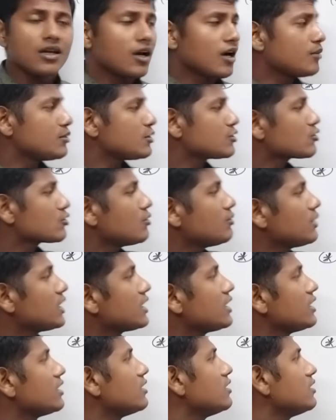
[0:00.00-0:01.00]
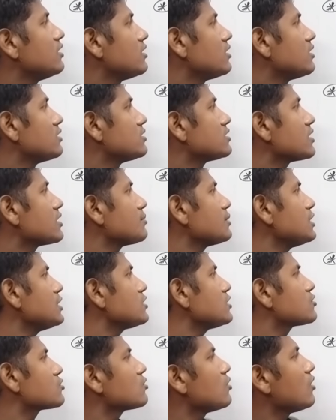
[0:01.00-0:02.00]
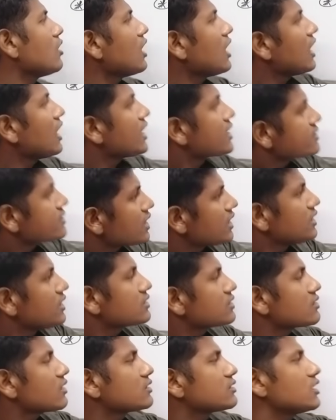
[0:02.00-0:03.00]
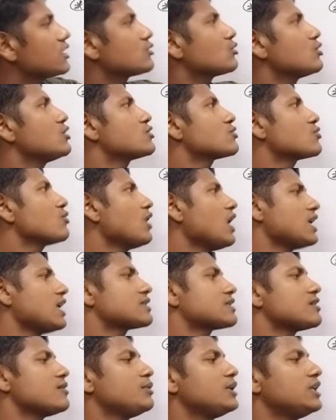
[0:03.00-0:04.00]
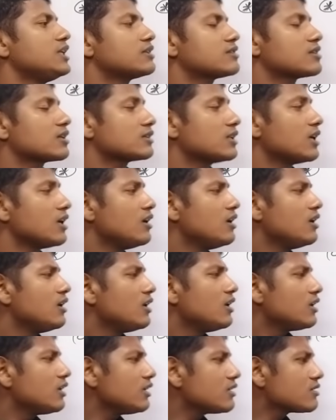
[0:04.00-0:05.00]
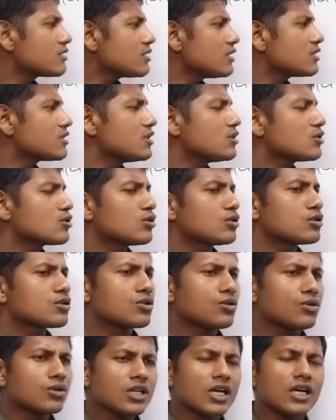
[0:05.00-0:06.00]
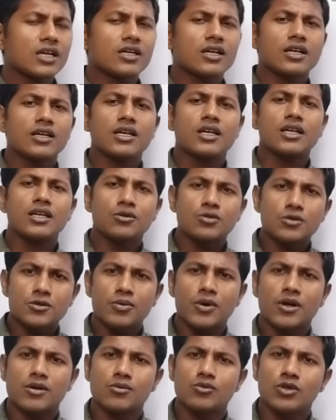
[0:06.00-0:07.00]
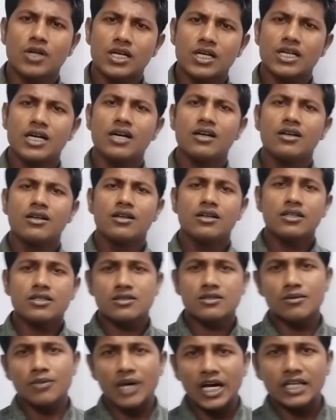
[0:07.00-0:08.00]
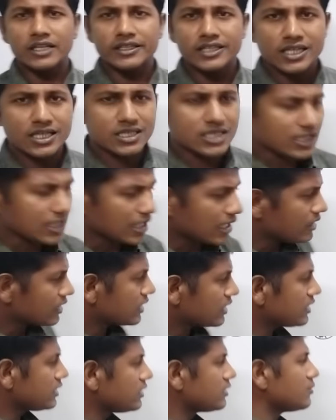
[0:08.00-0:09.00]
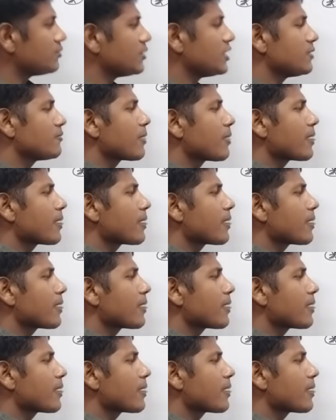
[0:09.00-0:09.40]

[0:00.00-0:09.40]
अब इसको मैंने जब इसको ऐसे लिख सकते तो इसको ऐसे भी लिख सकते हैं इसी चीज़ को छोटा करने के लिए कुछ फॉर्मूला का इस्तेमाल किया जाता है गणित में